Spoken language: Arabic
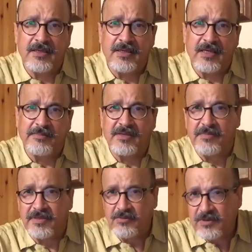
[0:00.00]
حميد
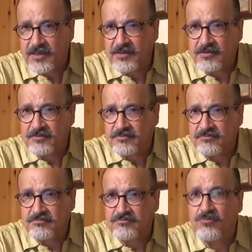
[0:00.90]
المهداوي كان
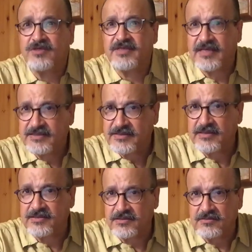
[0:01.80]
معتقل
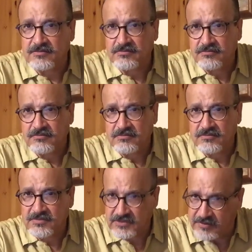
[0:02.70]
سياسي
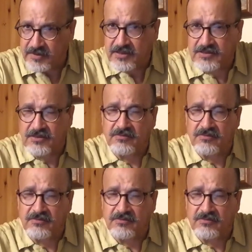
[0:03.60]
سابق حتى هو